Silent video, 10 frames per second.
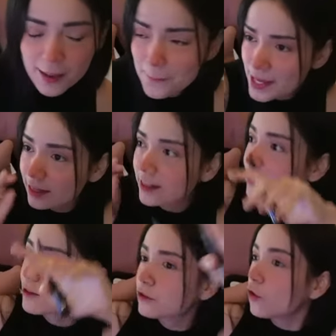
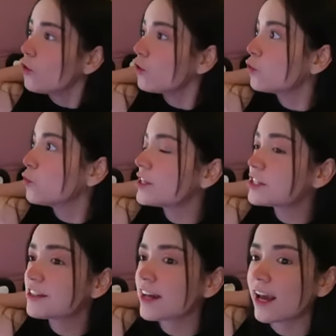Mientras todo
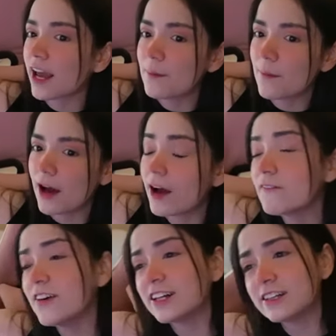Twitch se
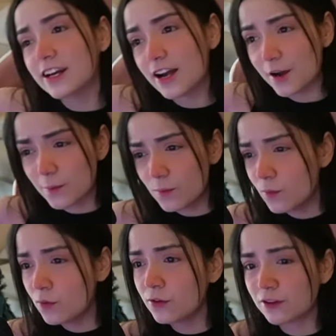quema, va a ser
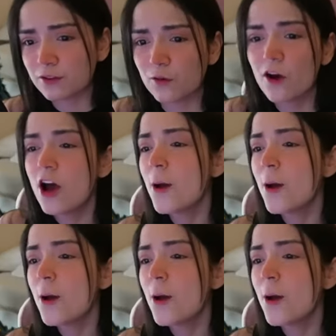hermoso,